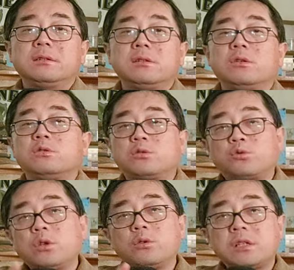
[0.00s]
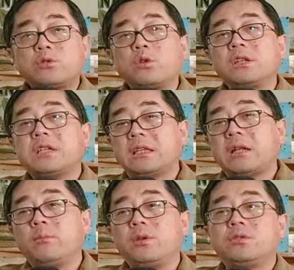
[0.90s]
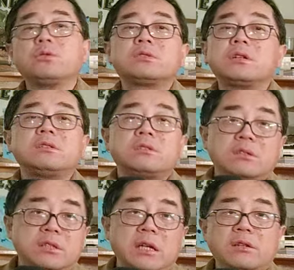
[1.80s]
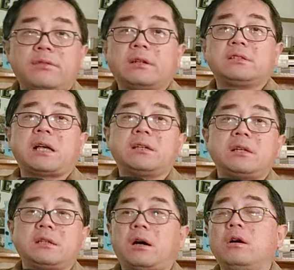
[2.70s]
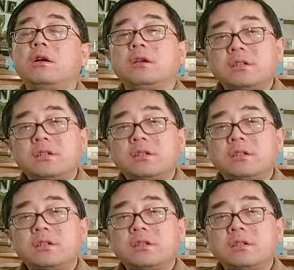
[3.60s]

呃，最后再做一个简单的比喻，就是跟建设房地产一样的哈。